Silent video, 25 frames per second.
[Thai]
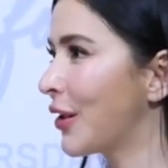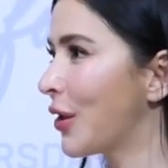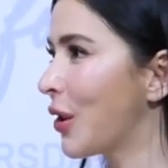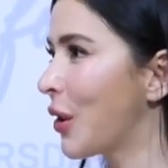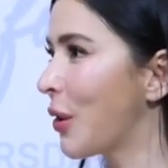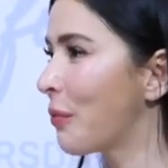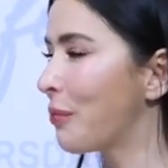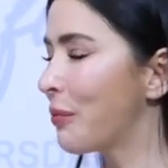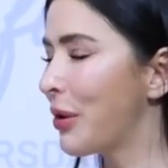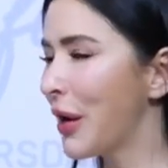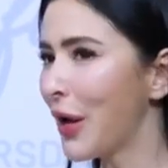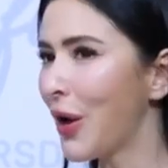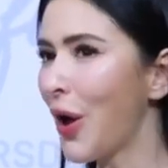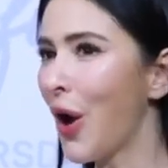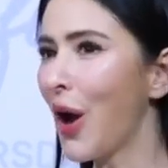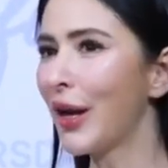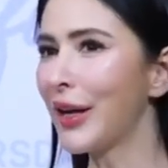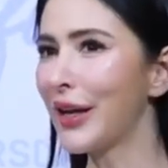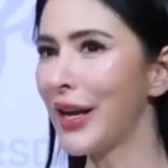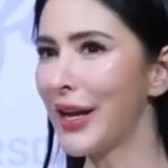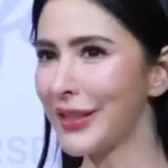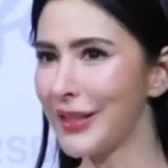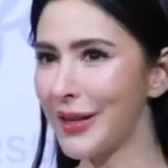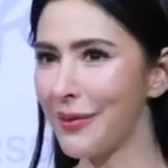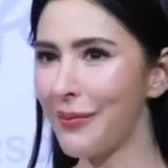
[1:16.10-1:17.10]
พี่ก่อน
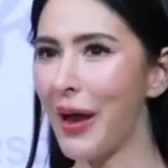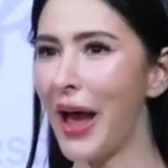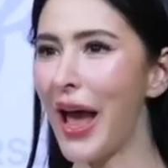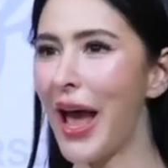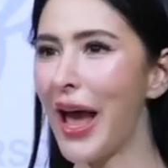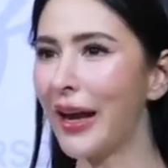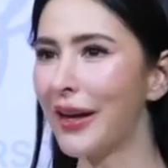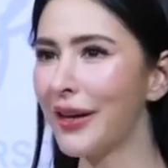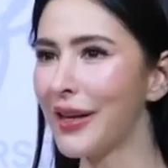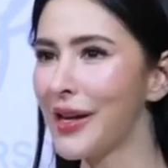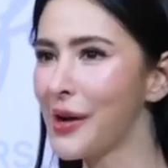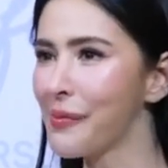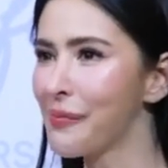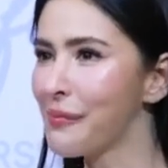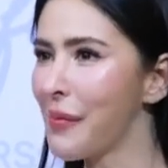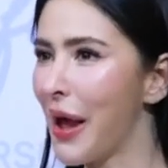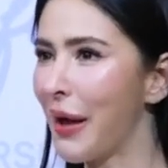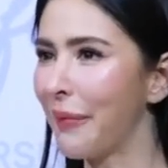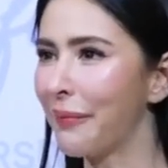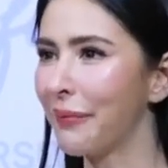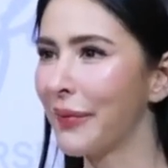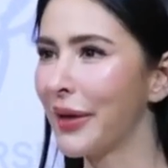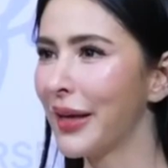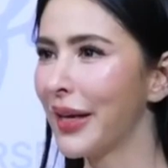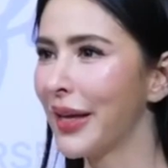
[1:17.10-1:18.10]
น่าจะแพ้เรื่องแบบ
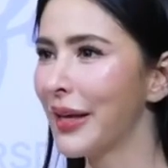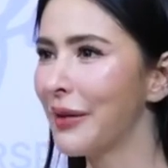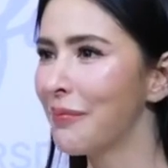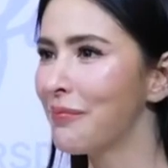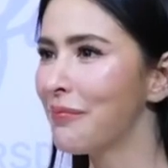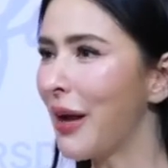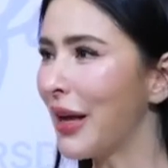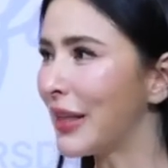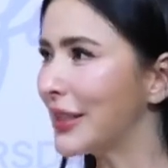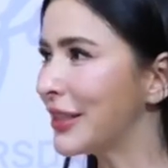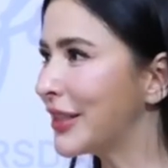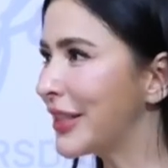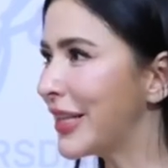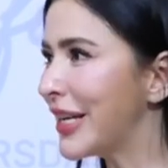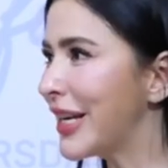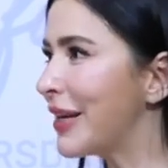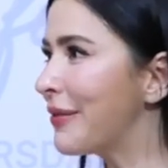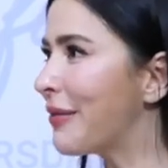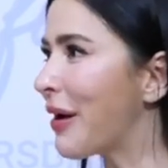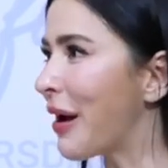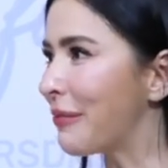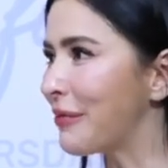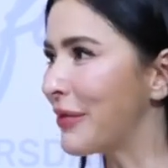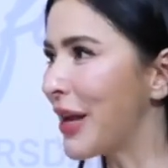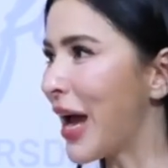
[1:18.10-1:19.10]
มันชี้แบ
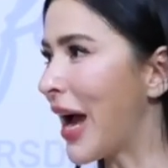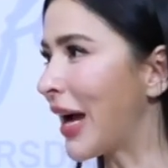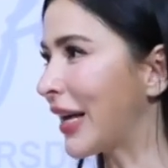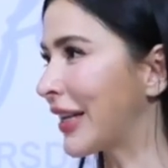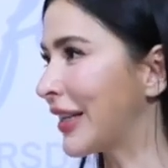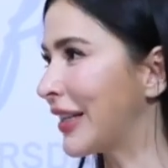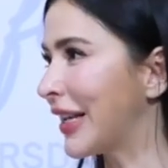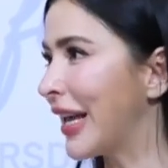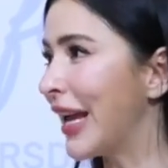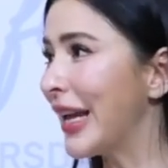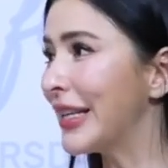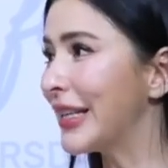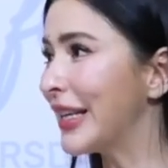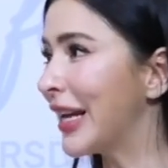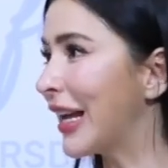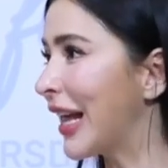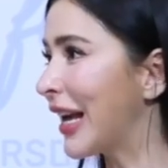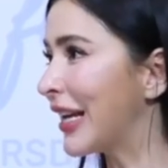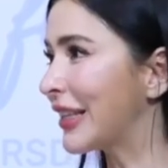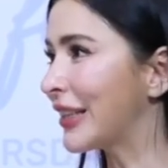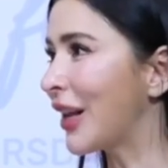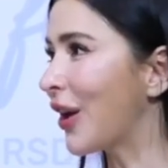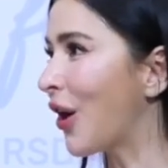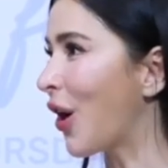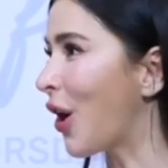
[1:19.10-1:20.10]
บอยากกินอะไร
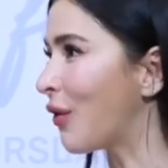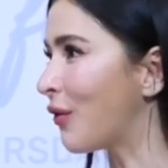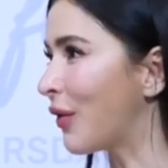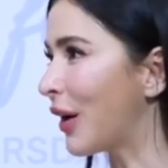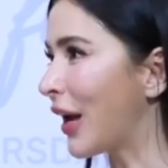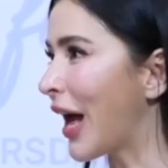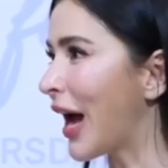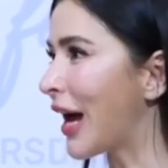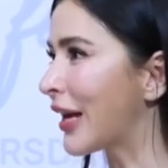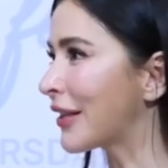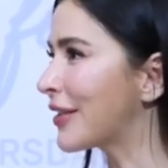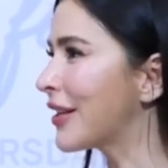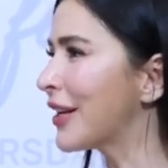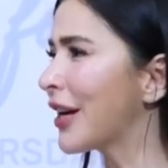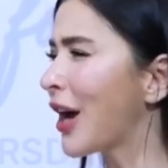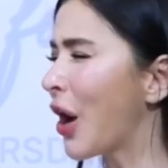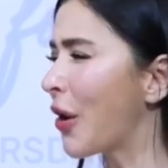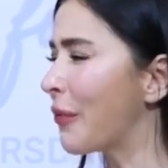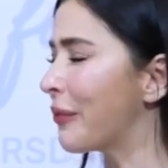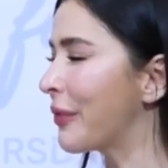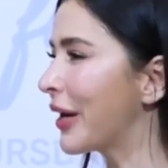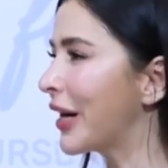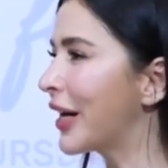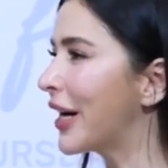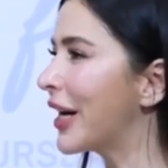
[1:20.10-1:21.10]
ตลอดเวลา ซึ่งเขา
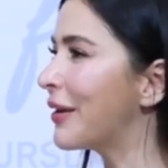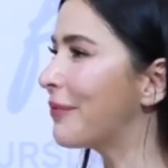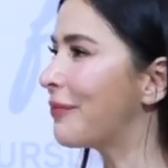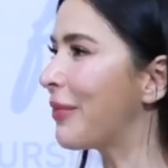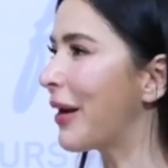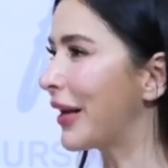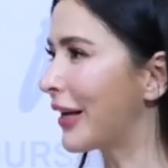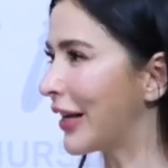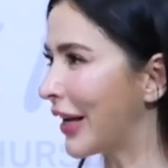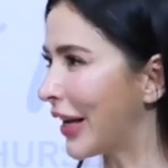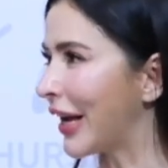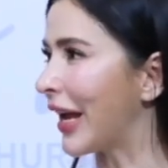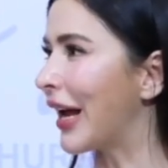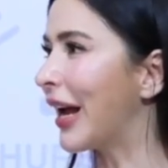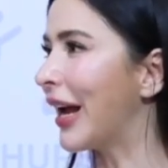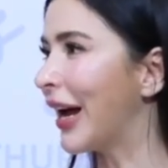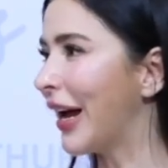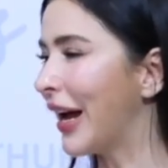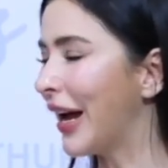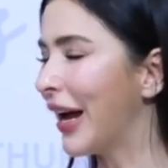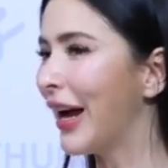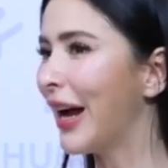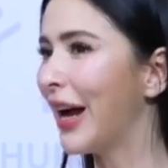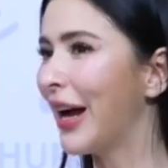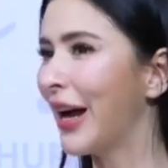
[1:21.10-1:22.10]
ไม่เคยเป็นอย่างเงี้ย
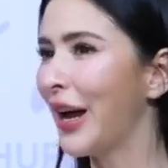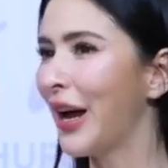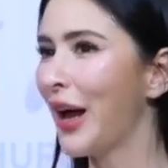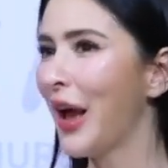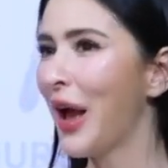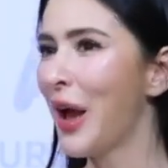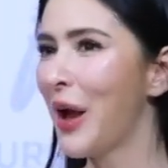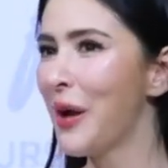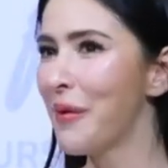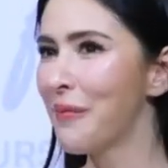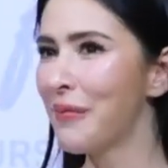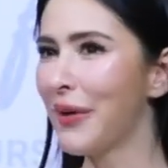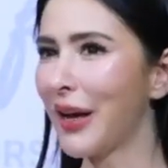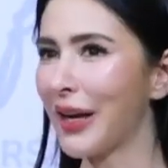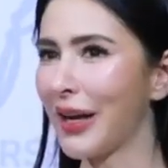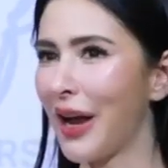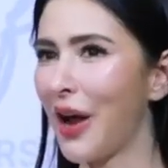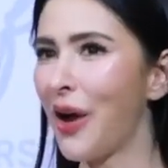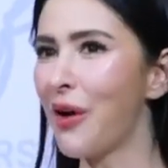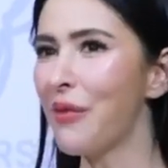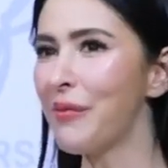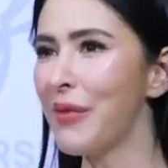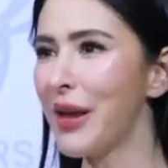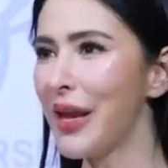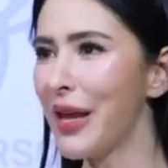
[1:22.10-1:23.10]
ค่ะเหมือนเขา
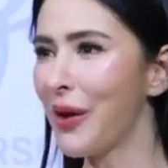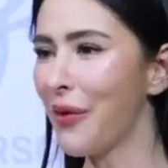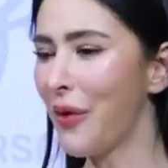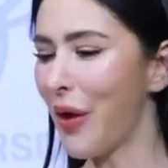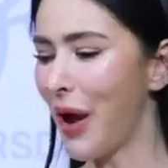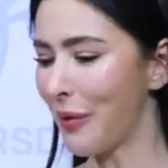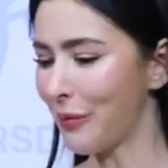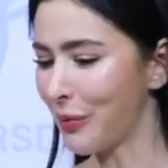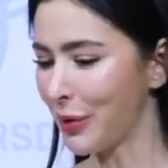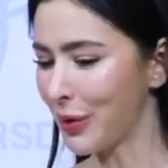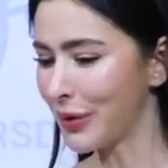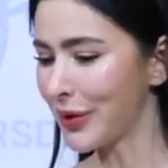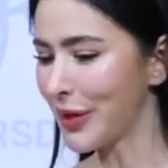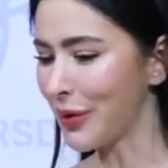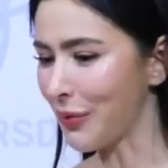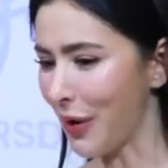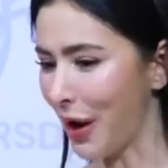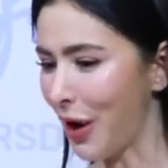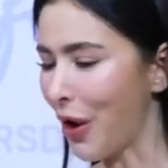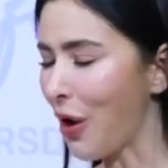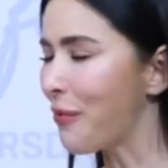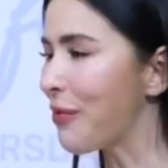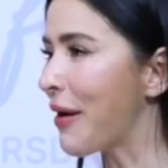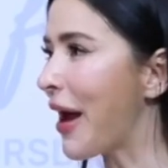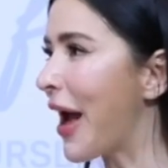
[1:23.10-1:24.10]
มี ความ รู้สึก ว่า
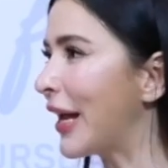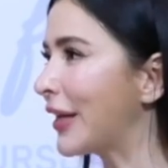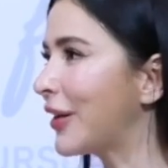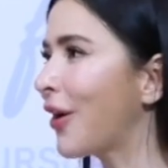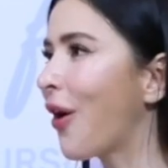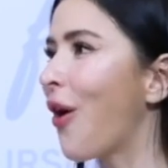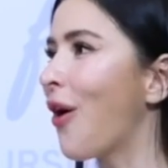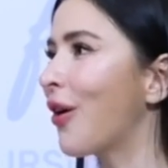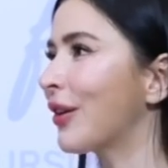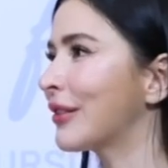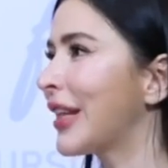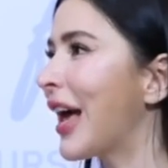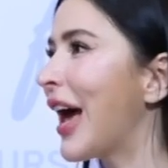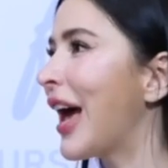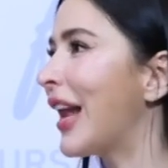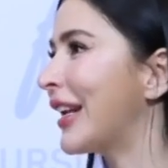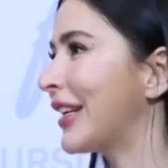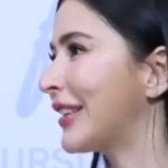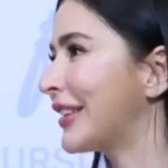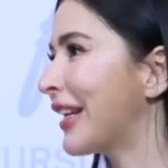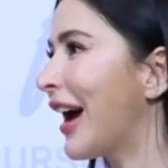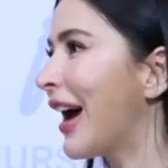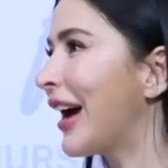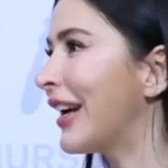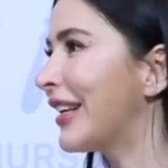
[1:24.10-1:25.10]
เขาแพ้ ท้องแพลิ
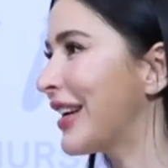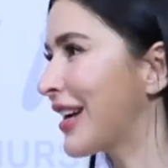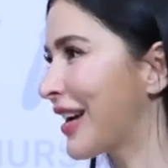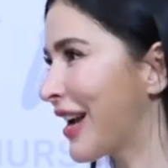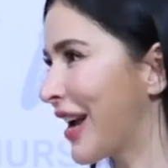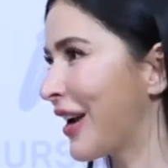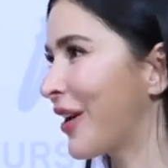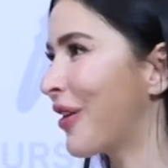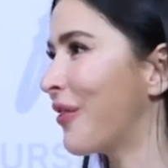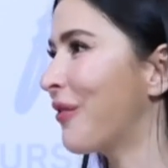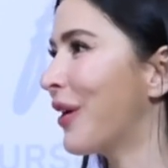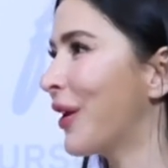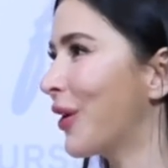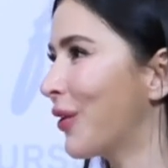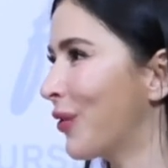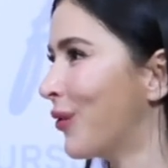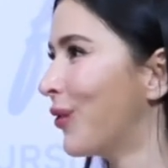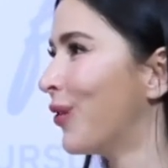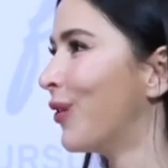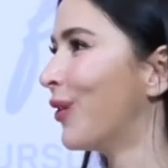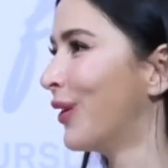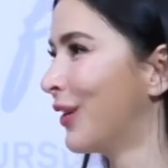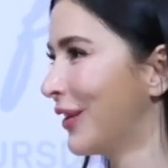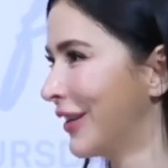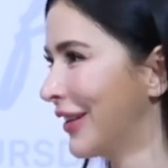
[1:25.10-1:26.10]
ต้า ยังไง ก็ ไม่ รู้
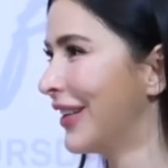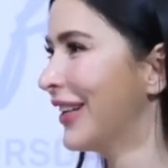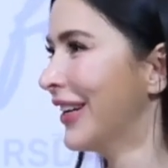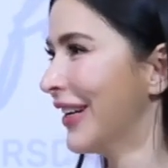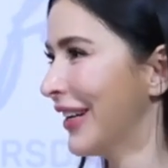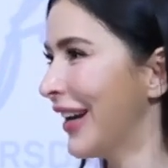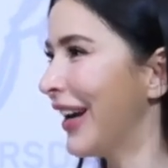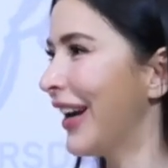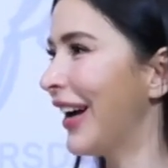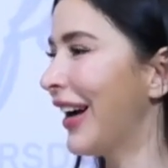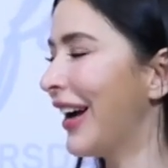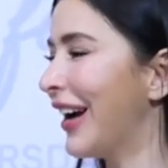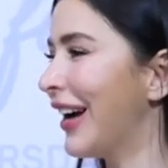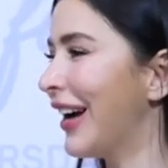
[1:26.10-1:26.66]
ค่ะ